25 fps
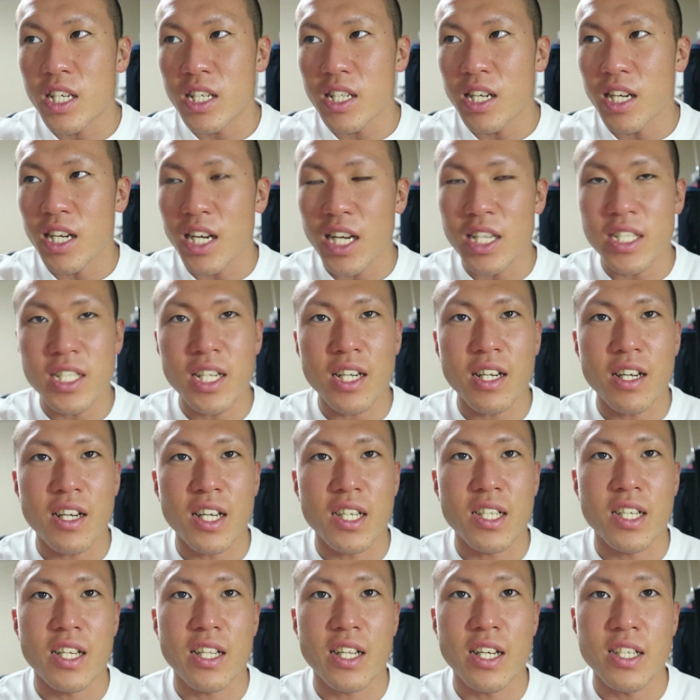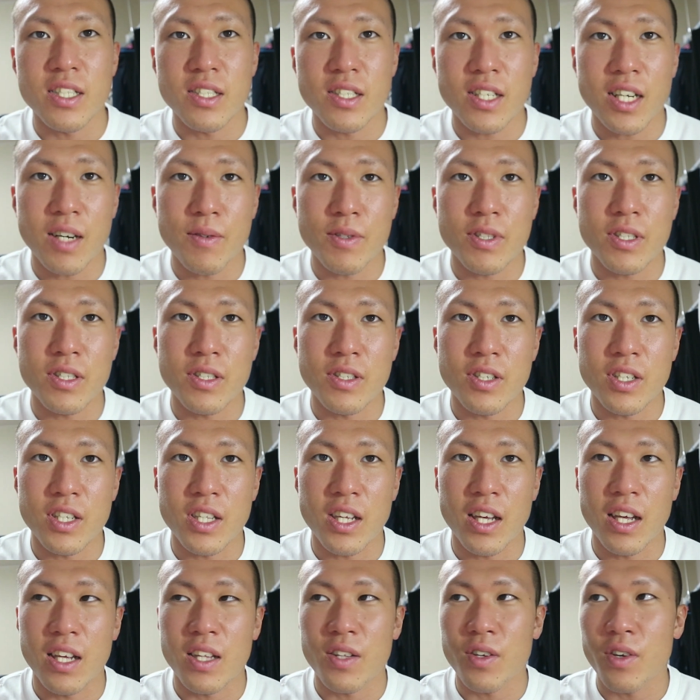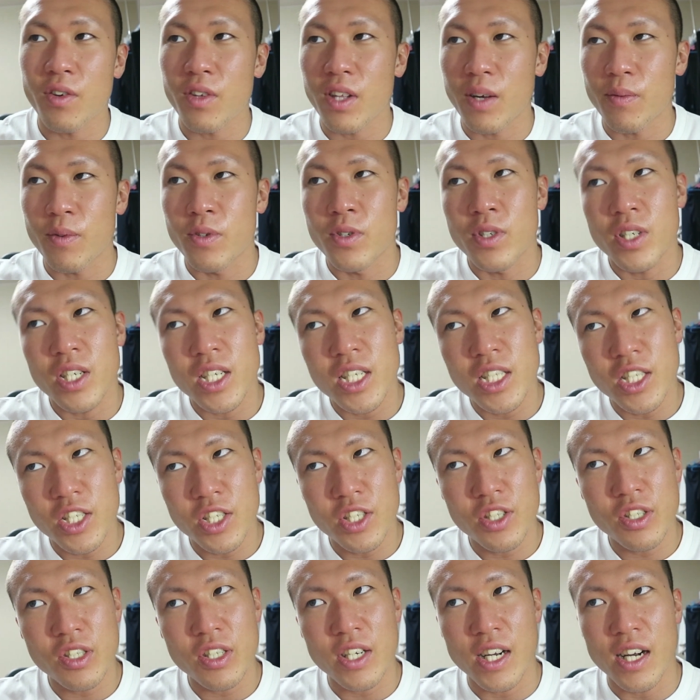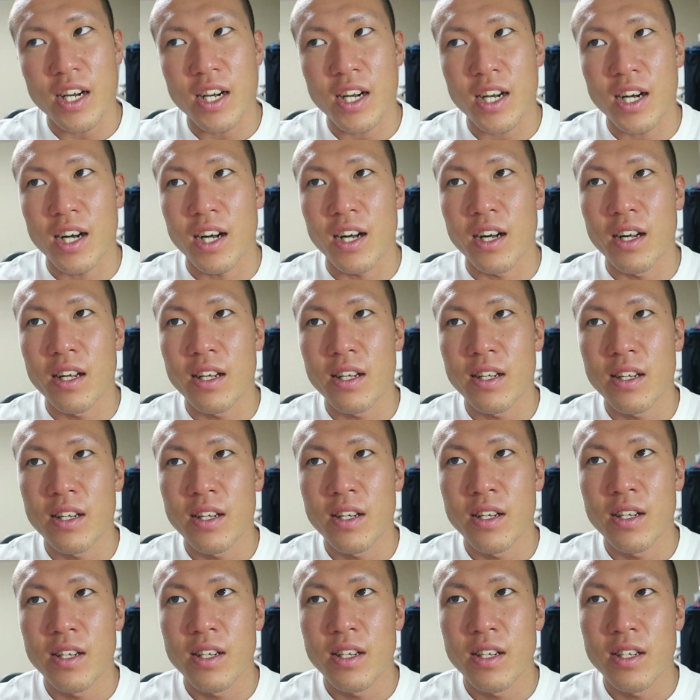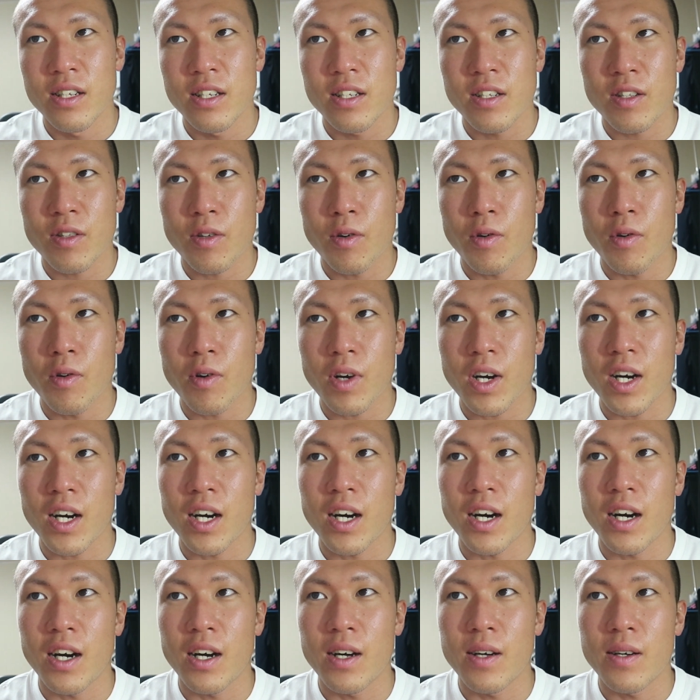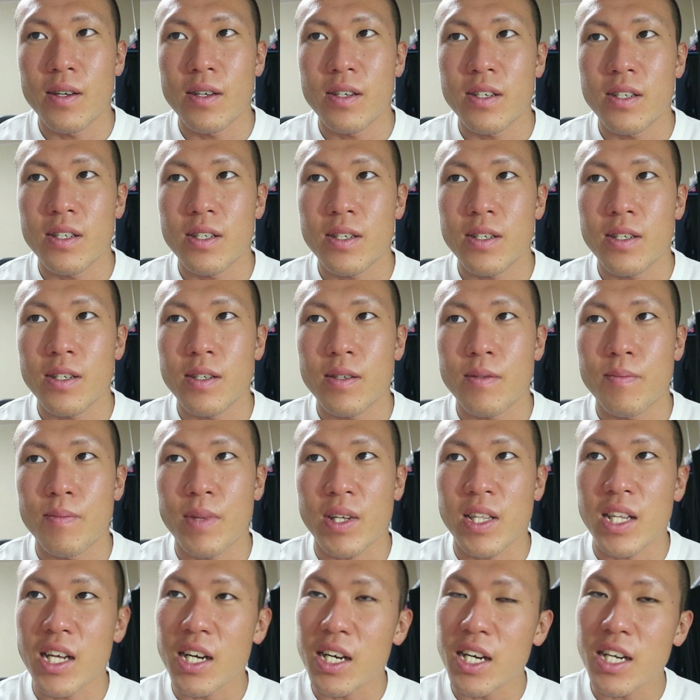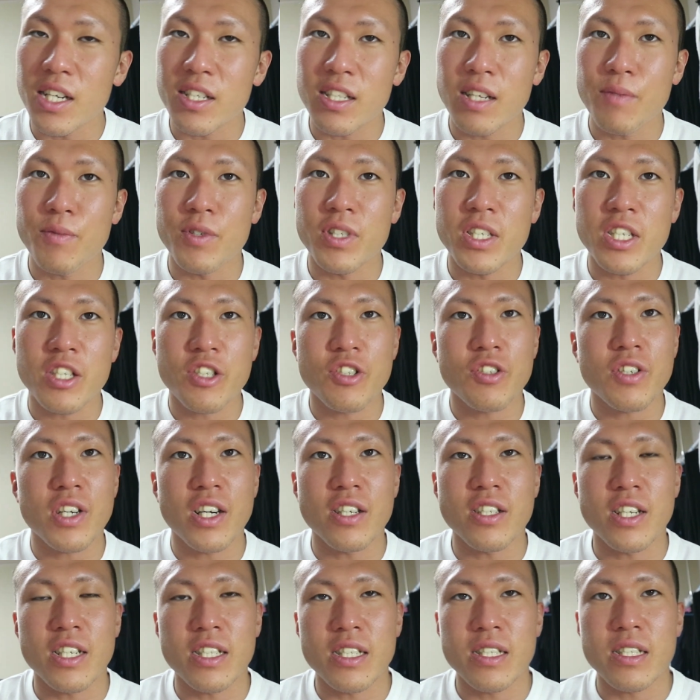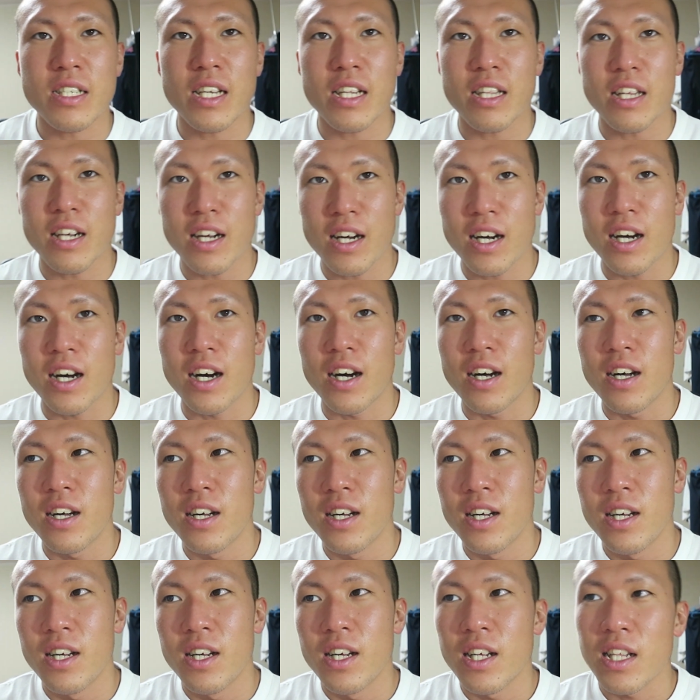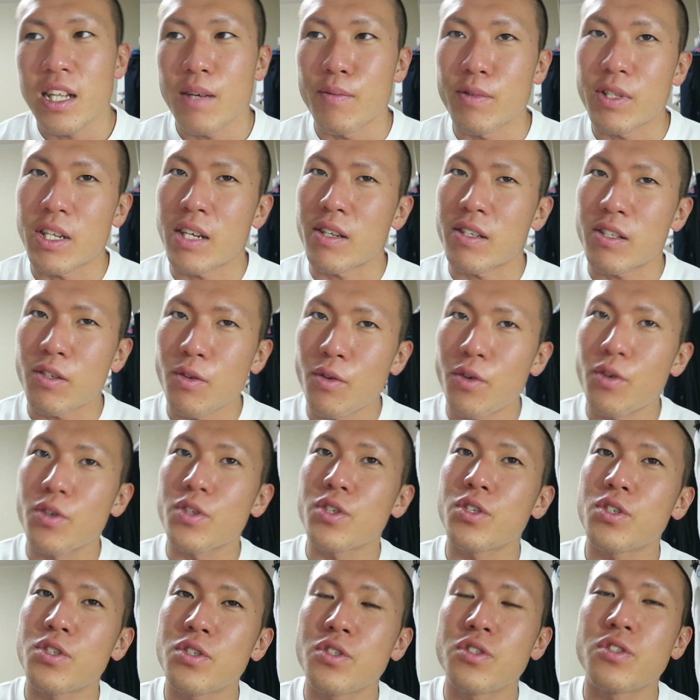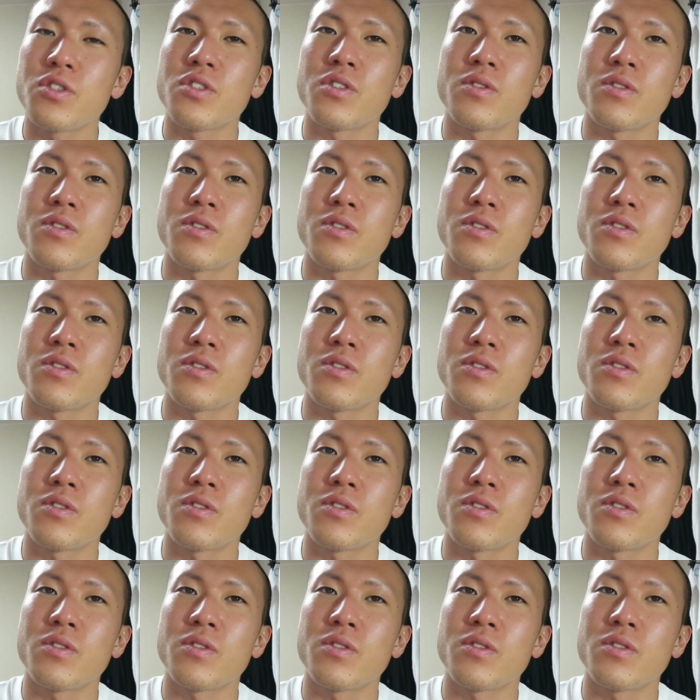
いきなり明日からさ、炭水化物抜いて、それを多分1週間か10日、まあ長くても2週間ぐらい続けたら、多分そうい